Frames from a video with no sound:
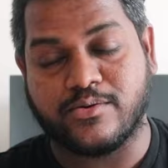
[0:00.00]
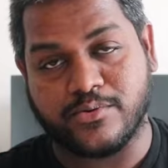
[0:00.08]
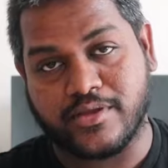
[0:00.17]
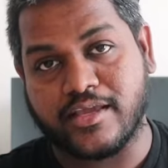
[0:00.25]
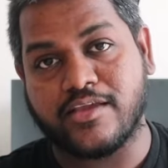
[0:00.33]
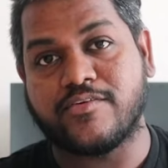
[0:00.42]

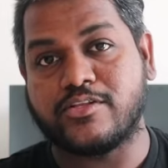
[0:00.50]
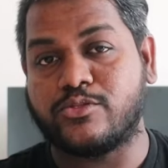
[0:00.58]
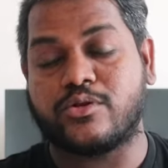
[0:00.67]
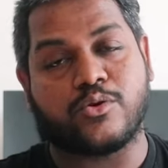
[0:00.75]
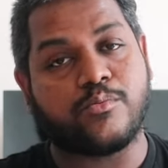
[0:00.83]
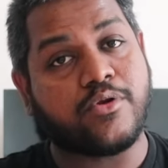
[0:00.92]
ஓகே இவன்
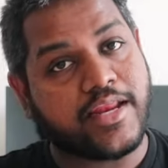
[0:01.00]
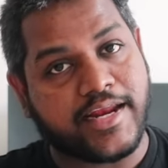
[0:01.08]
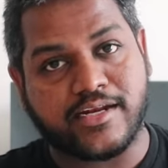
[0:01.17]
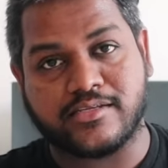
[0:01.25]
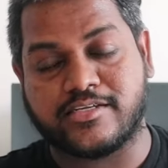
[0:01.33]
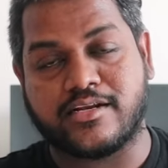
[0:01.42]
நான் ரொம்ப
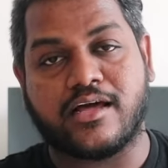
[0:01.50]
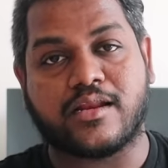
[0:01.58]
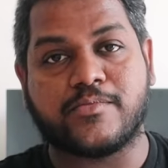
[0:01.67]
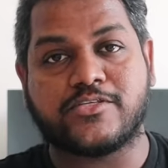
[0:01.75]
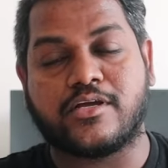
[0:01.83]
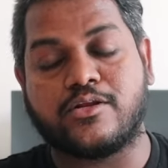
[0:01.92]
லேட்டாக சேனல்
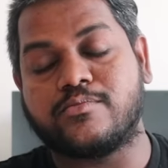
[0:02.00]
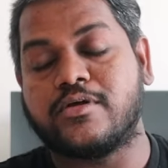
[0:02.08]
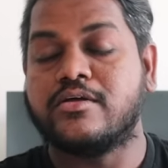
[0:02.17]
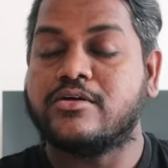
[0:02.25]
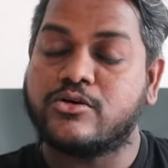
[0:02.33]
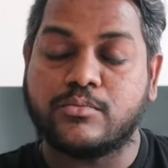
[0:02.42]
ஆரம்பித்தாலும்
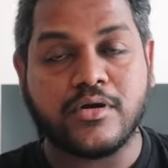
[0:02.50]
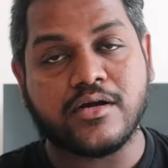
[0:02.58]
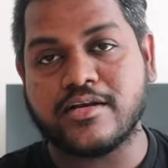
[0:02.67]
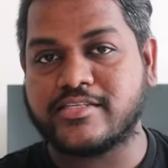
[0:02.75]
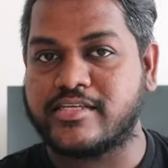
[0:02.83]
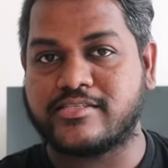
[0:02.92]
ரொம்ப
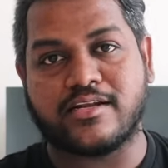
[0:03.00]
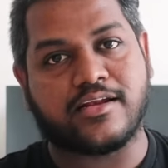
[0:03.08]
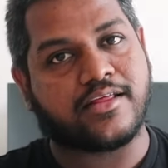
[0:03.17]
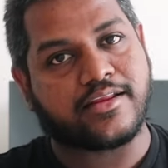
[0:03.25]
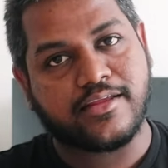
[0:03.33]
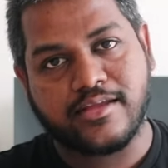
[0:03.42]
ஏர்லி ஸ்டேஜில்
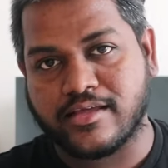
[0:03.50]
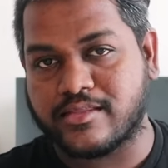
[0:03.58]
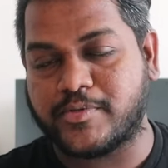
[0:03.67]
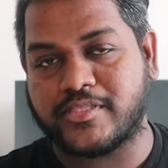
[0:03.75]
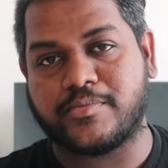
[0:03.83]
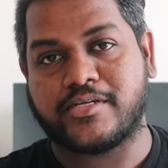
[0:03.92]
நான் நிறைய
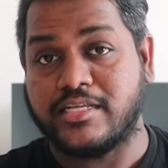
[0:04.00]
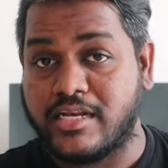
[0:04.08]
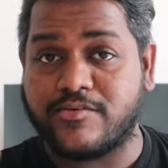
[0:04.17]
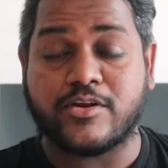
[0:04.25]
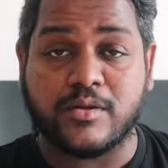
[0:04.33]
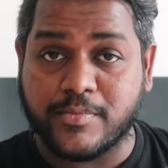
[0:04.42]
அதை பற்றி படி இன்ன
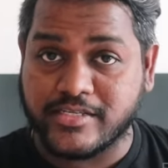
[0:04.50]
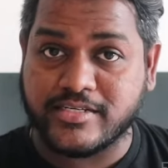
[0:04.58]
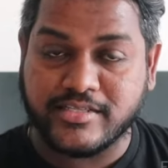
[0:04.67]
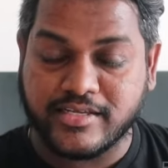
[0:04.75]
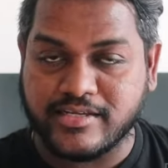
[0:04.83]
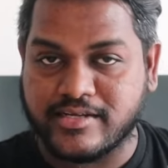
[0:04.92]
வரைக்கும் நான்
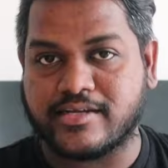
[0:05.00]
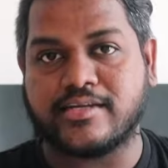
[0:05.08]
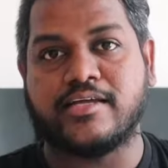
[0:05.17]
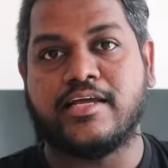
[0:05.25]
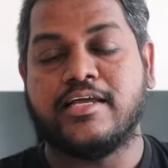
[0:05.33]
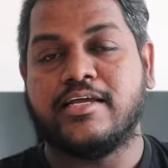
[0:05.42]
படிச்சுட்டு தான்
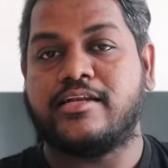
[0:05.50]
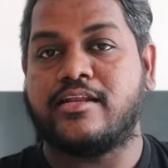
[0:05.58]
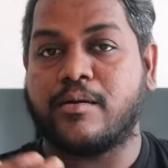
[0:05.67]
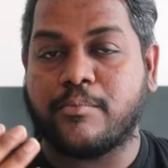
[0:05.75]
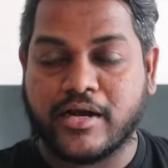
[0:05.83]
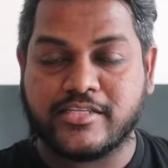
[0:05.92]
இருக்கேன்
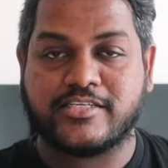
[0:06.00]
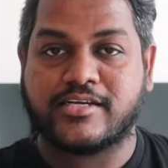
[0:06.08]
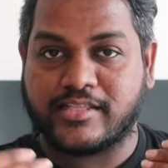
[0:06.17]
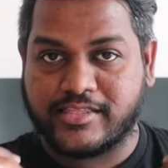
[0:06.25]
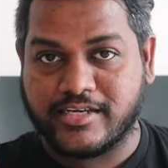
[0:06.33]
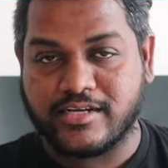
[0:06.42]
நான் படித்து
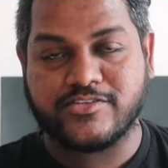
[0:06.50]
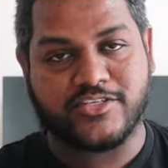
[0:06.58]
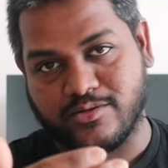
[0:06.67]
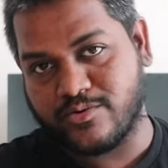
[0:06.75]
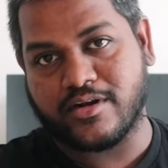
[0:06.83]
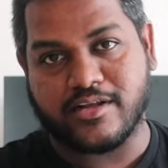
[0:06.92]
கற்றுக்கிற
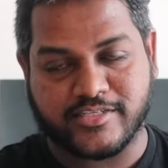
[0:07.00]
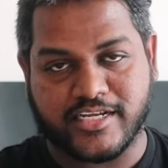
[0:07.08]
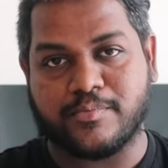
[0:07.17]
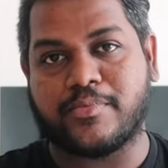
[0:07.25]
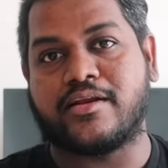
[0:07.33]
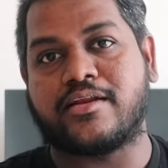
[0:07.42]
விஷயத்தை உங்களுக்கு நான்
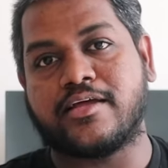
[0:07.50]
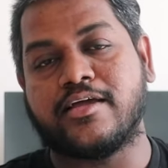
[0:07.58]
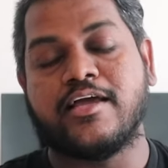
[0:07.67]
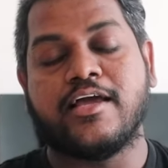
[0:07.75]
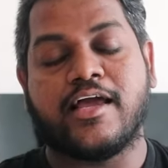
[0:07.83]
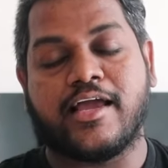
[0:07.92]
ஷேர் பண்ணுறேன்
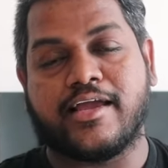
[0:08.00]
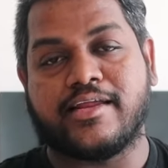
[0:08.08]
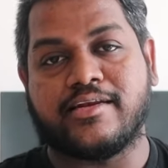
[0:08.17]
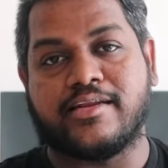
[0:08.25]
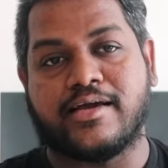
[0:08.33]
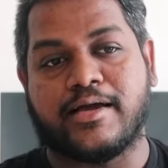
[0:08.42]

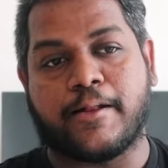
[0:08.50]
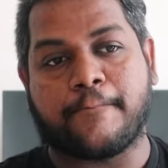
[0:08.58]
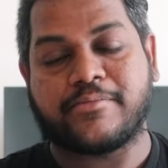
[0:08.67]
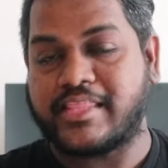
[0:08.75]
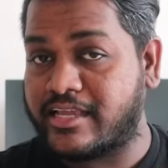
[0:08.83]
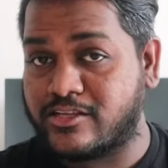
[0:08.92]
அண்ட்
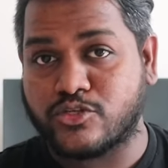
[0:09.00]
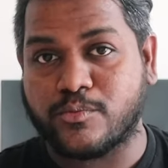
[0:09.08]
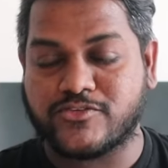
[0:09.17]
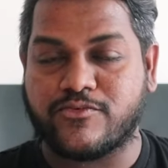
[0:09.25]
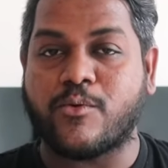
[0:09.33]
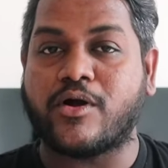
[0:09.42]
தேங்க்யூ ஸோ
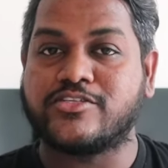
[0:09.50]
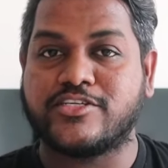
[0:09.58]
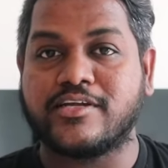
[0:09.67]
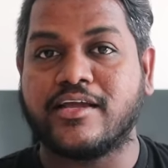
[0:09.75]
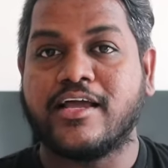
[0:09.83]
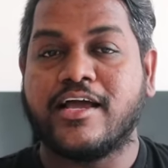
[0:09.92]
மச் ஃபார் வாட்சிங்